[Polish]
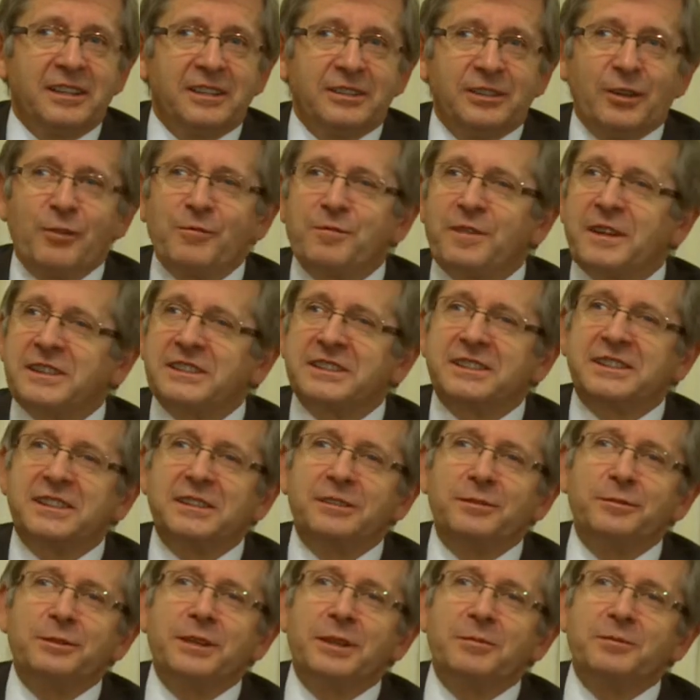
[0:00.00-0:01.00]
To
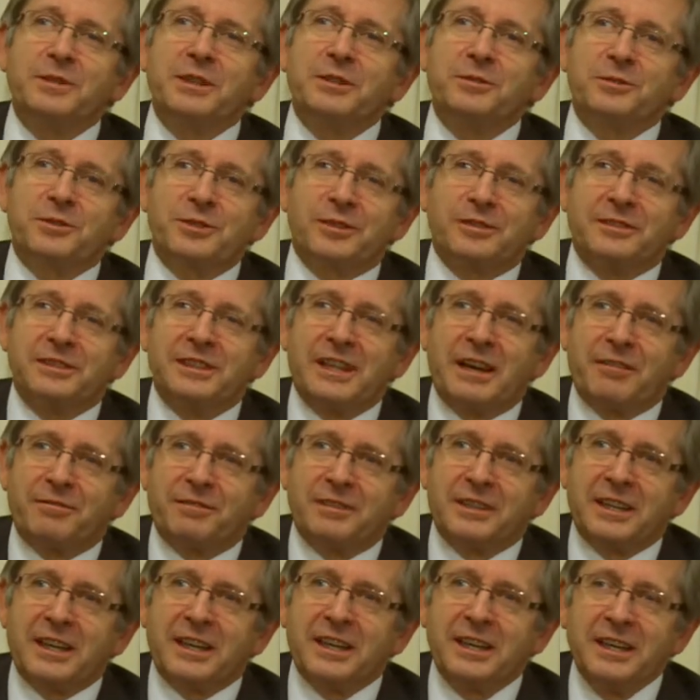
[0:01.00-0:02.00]
fascynuje mnie już od
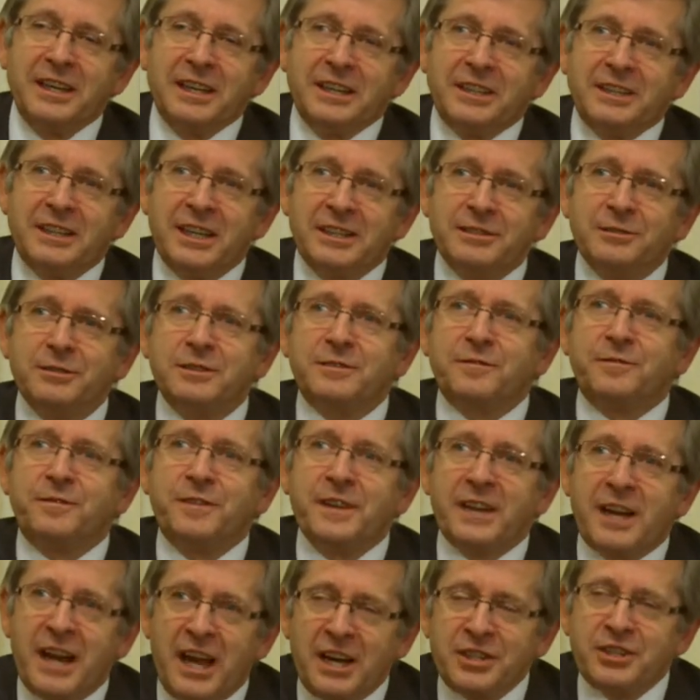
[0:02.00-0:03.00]
dawna. Jezus
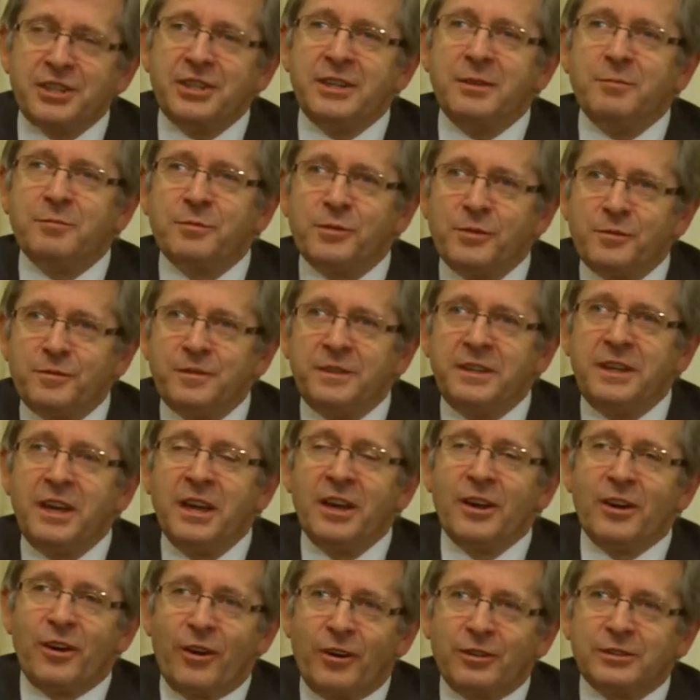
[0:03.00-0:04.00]
wyraźnie mówi
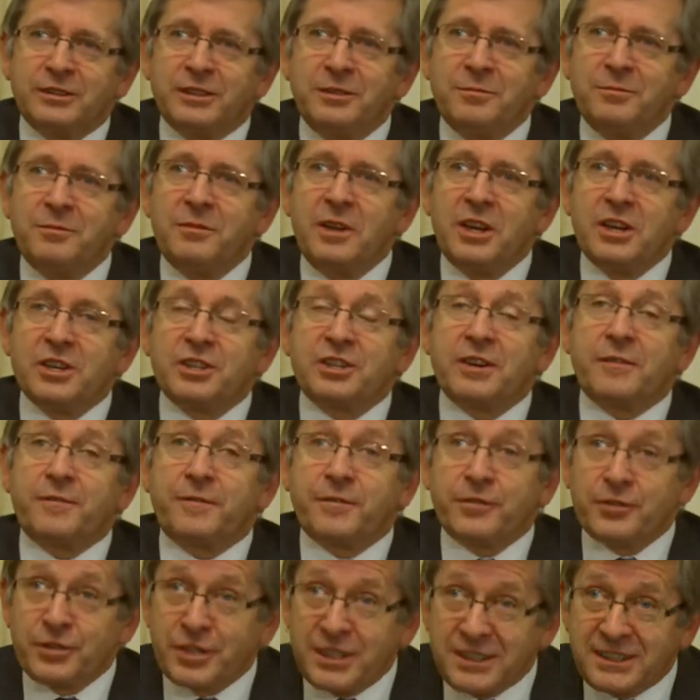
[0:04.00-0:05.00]
o tym, że
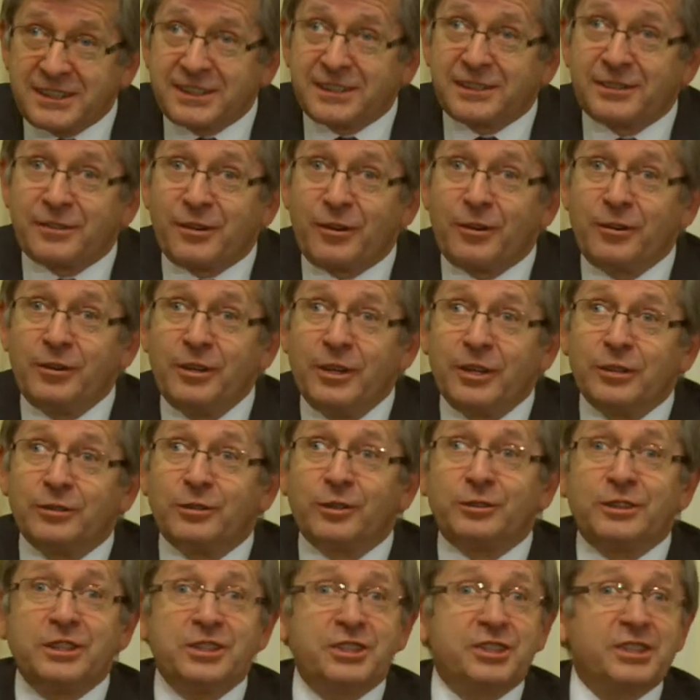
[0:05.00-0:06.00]
wszystko
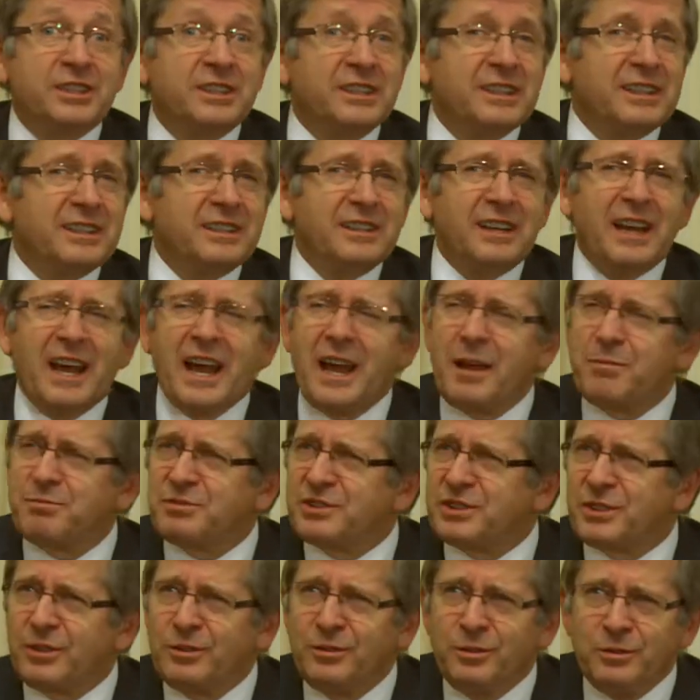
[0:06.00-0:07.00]
dotyczy
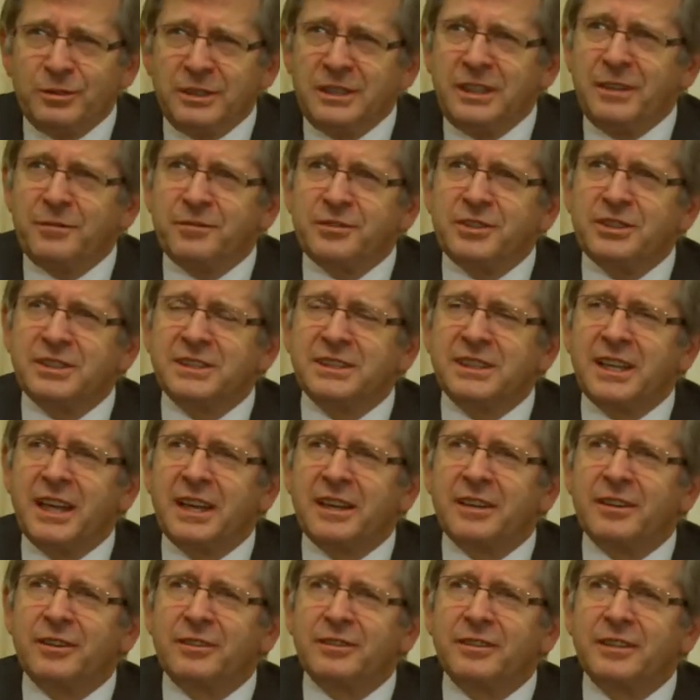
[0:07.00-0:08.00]
absolutnie
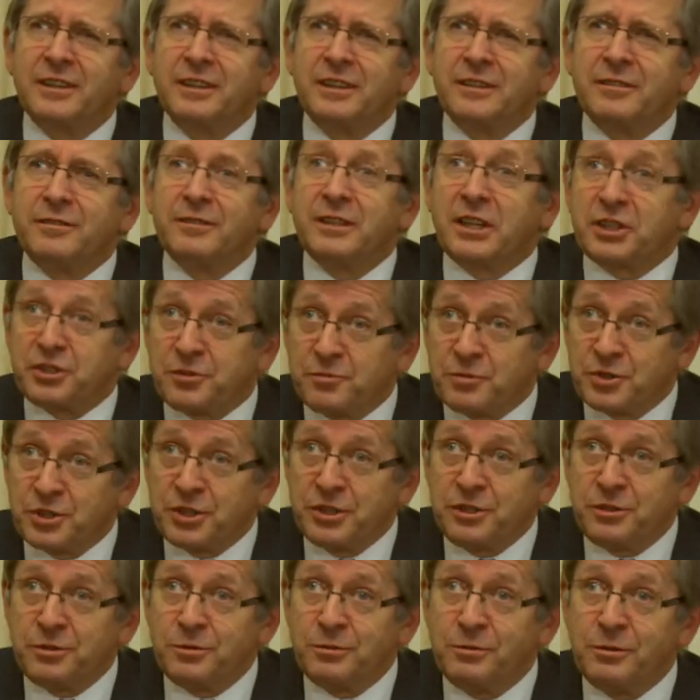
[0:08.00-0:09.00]
wszystkiego w naszym
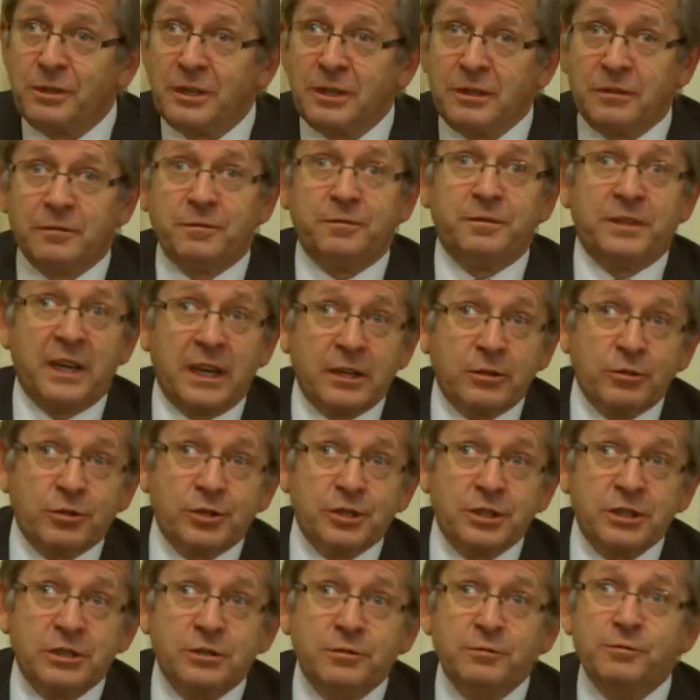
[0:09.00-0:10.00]
życiu, w Jego
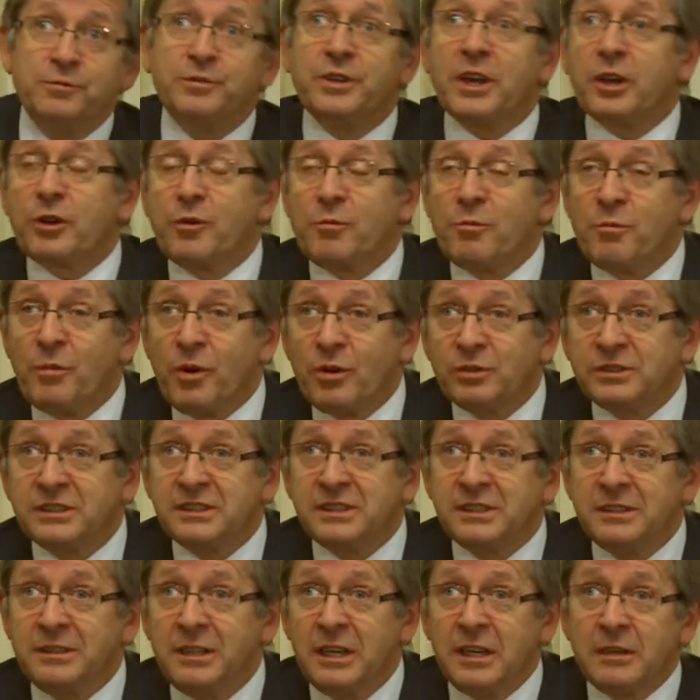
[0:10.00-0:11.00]
życiu, w Jego
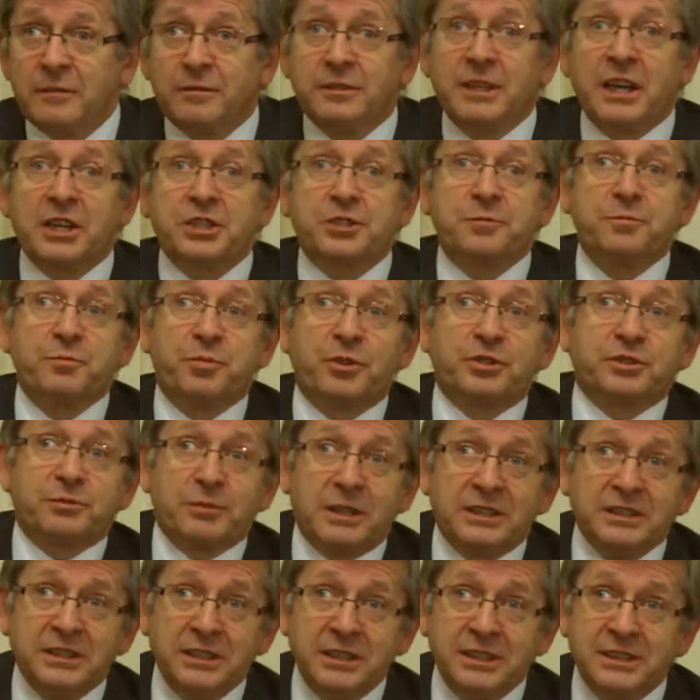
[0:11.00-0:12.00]
mocy, w naszym
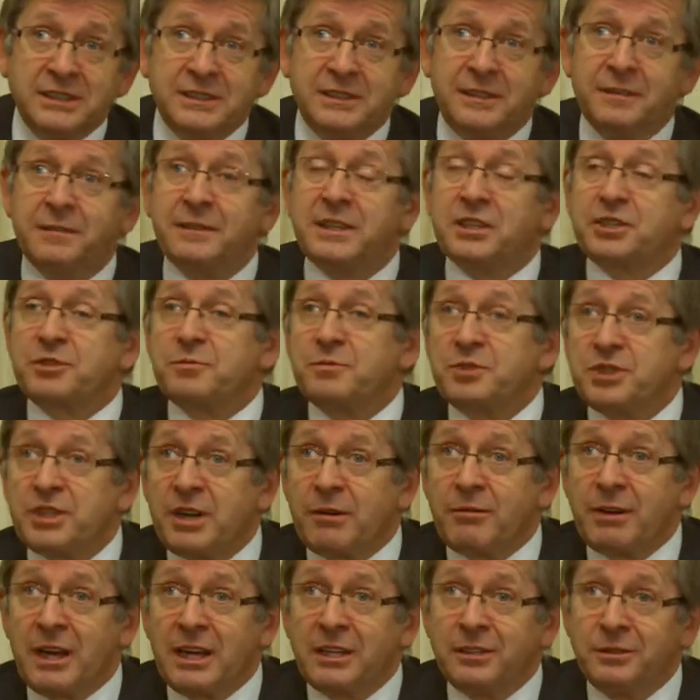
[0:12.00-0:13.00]
posłannictwie, w naszym
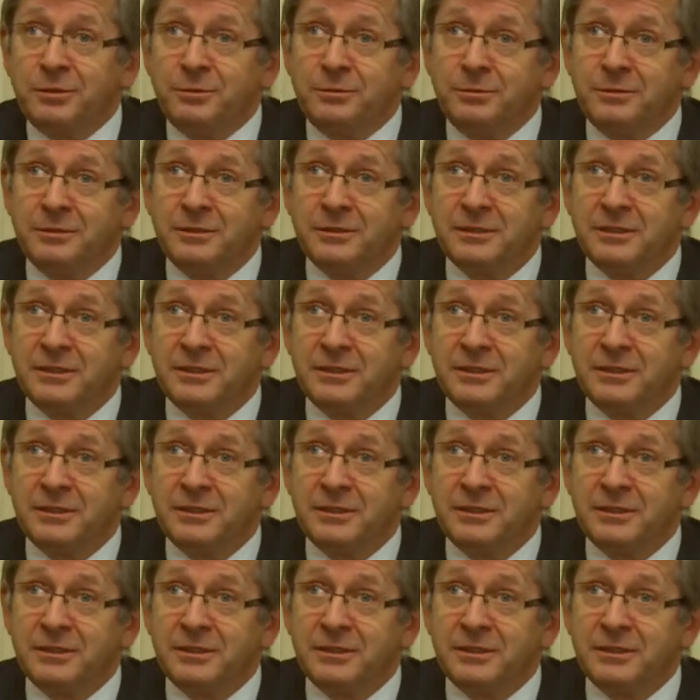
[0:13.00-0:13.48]
działaniu.